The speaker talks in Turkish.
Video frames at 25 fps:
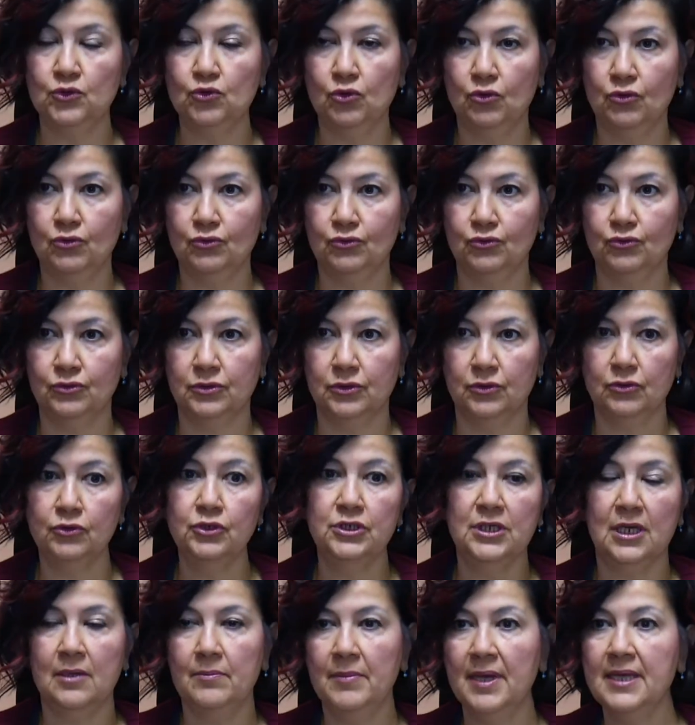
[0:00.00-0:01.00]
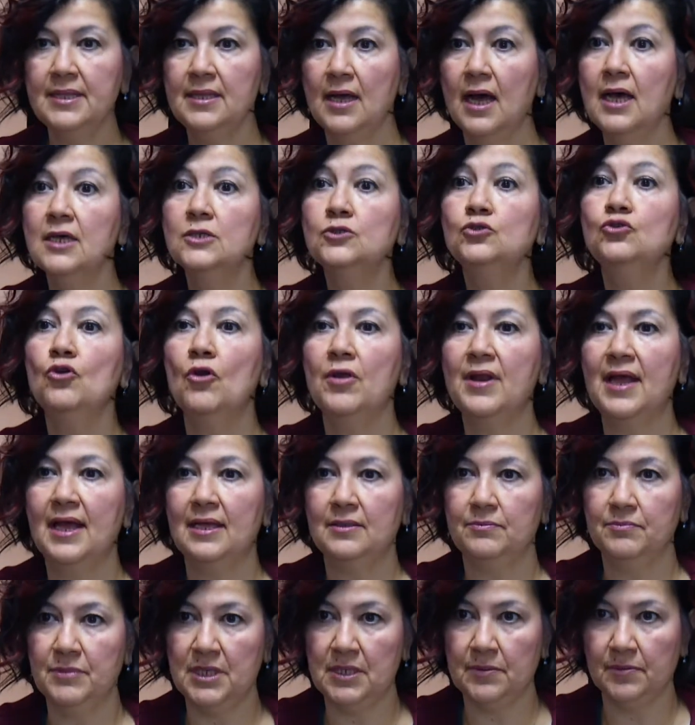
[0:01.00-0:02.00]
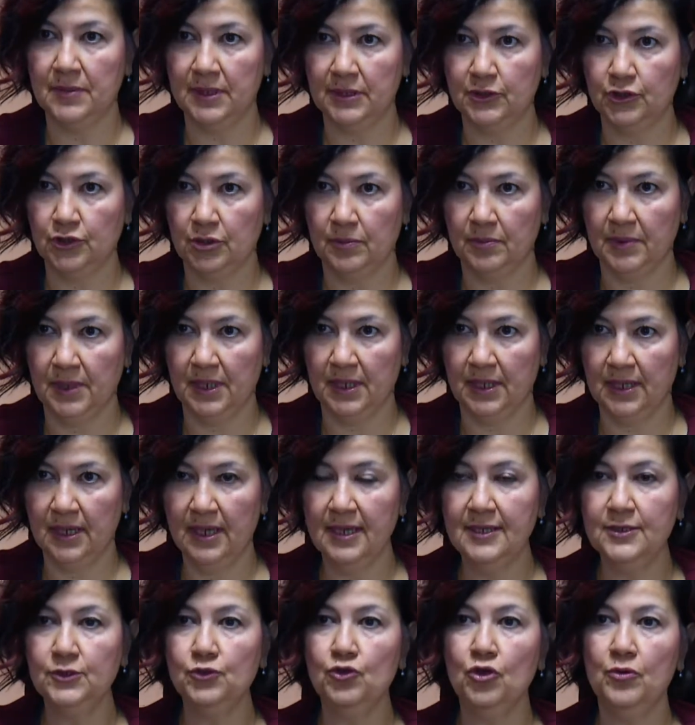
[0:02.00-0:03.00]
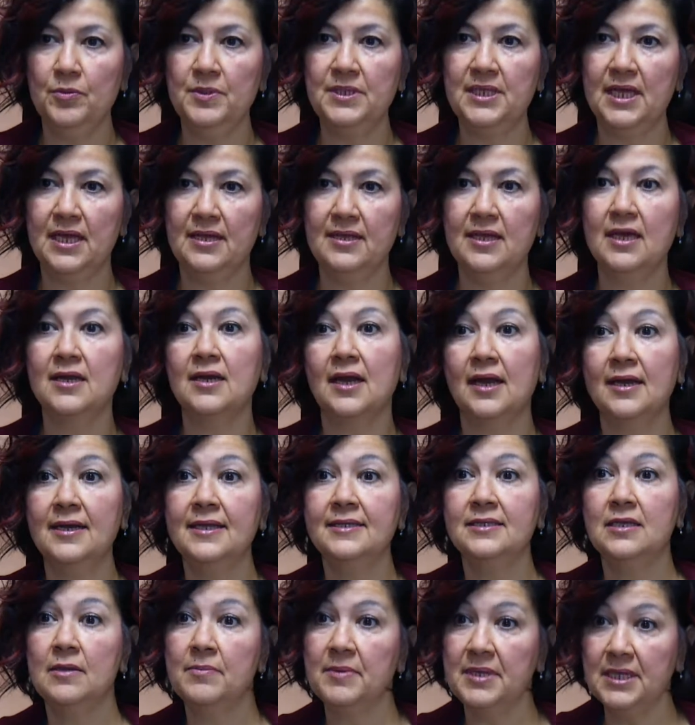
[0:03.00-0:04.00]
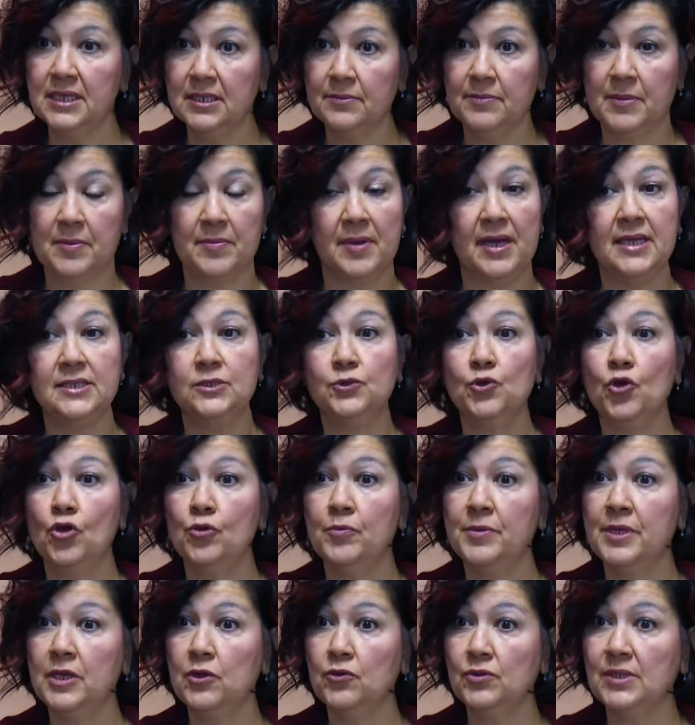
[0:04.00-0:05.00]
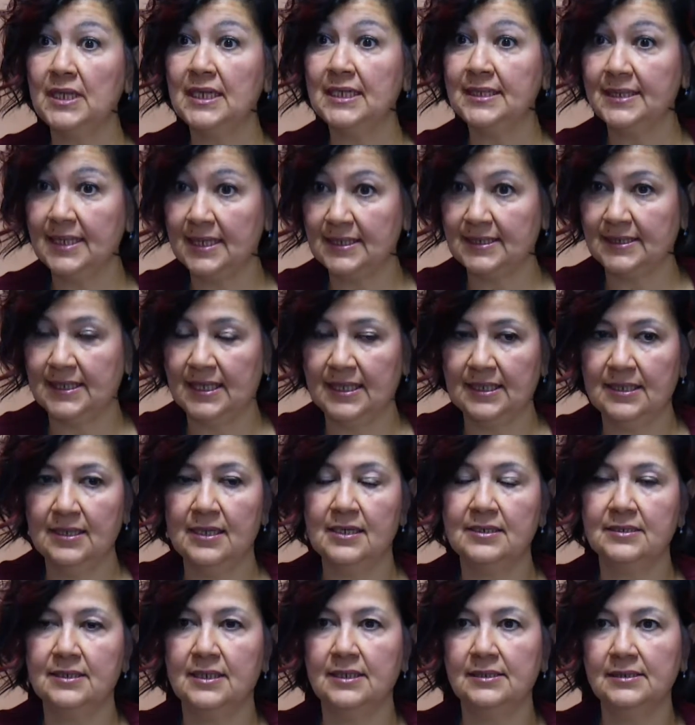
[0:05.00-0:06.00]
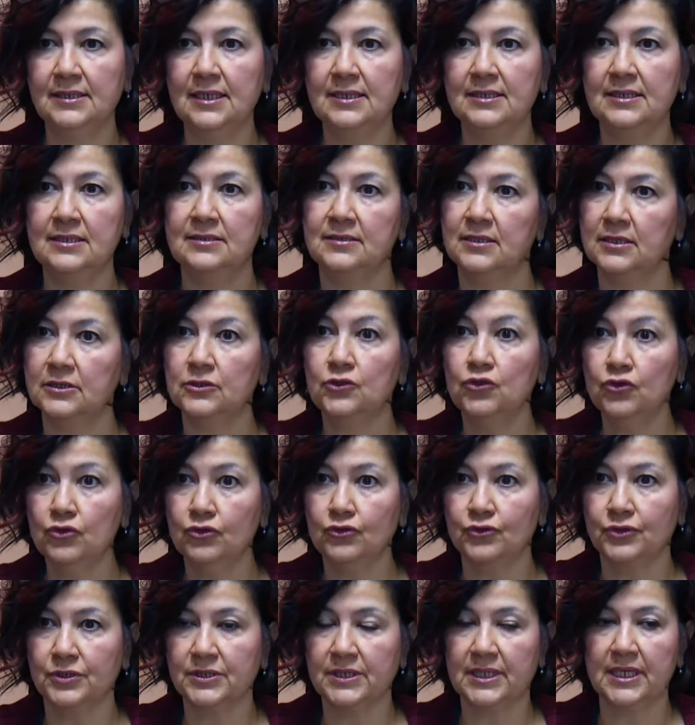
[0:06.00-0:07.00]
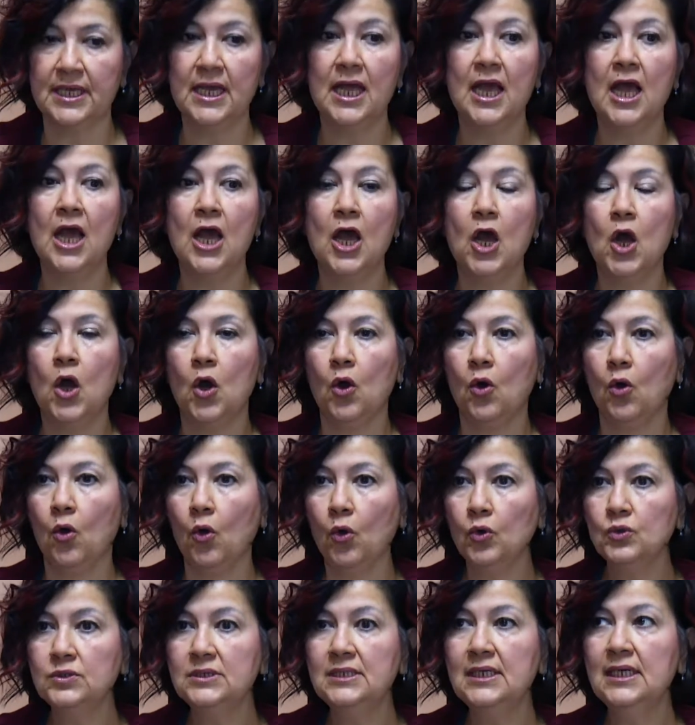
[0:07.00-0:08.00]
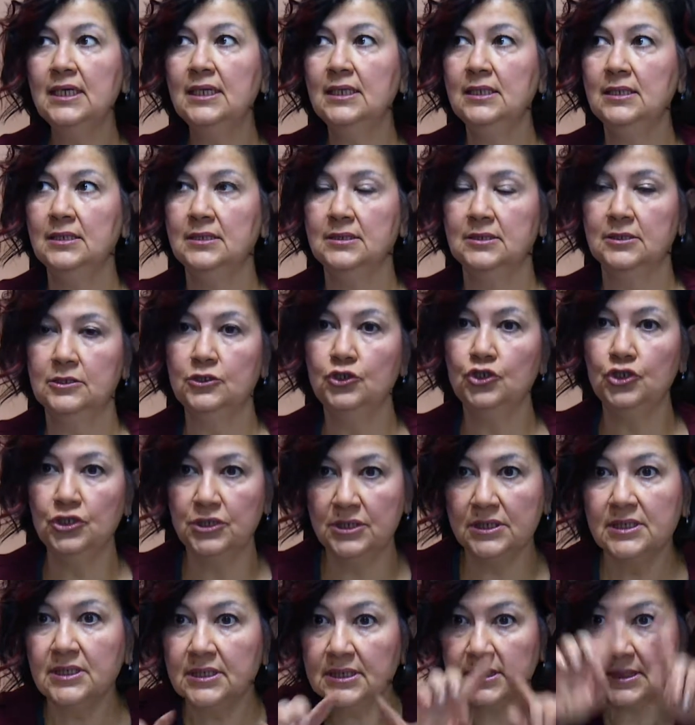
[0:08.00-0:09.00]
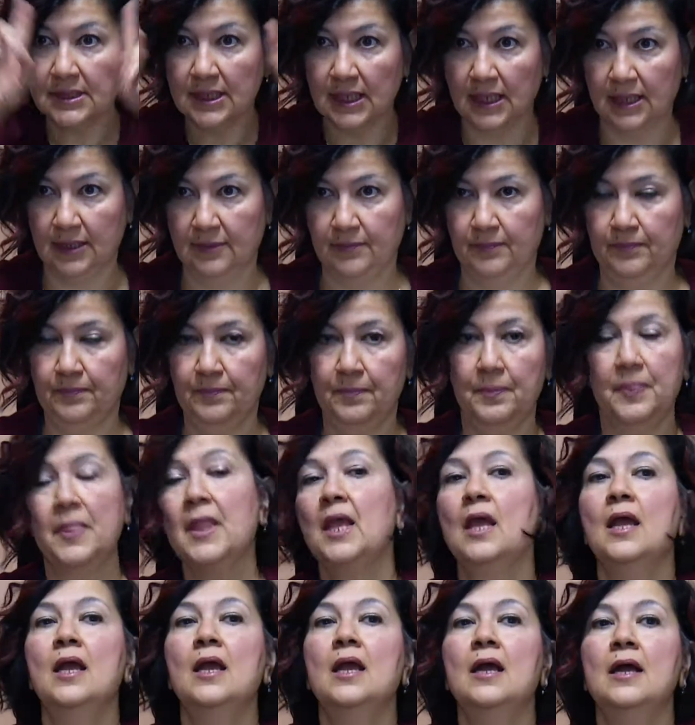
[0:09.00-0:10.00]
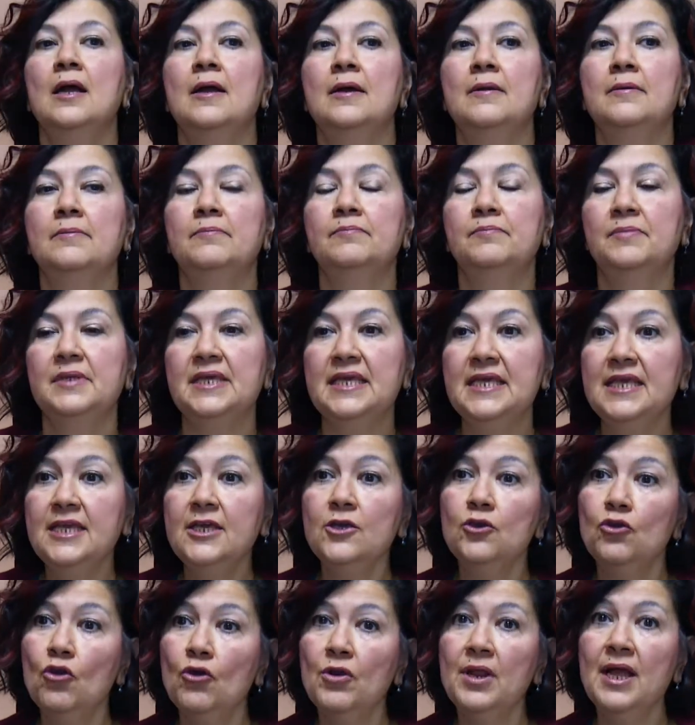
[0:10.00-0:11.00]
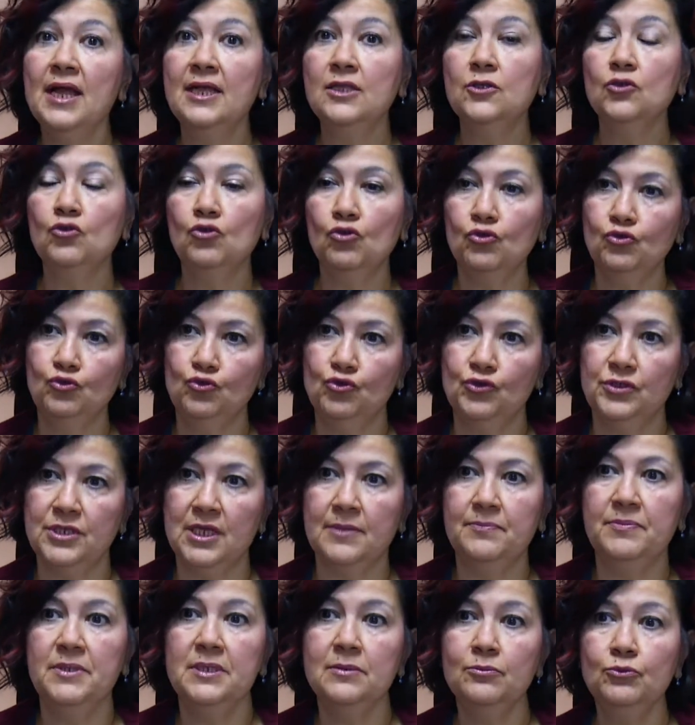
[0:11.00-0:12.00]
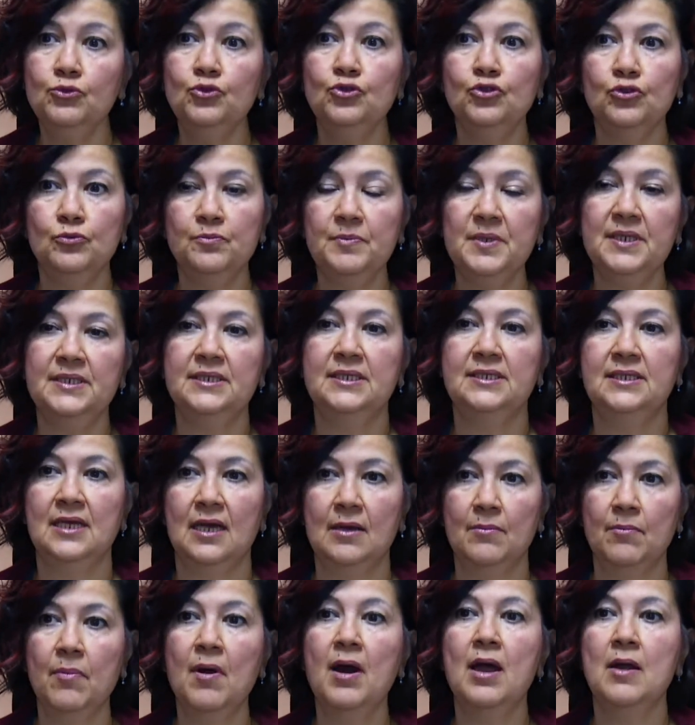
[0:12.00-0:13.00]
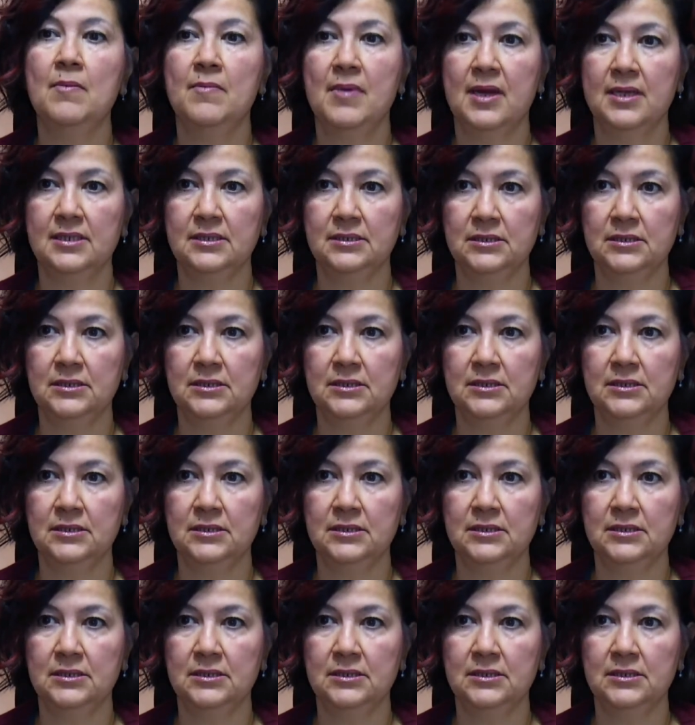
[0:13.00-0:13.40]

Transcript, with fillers: sorduğunda hocam ben az gören miyim acaba? Az görmeden yararlanabilir miyim? Az görmeye yönelik desteklerden dediğinde diyoruz ki oda ışığında iyi gören gözünle bir buçuk metreden parmak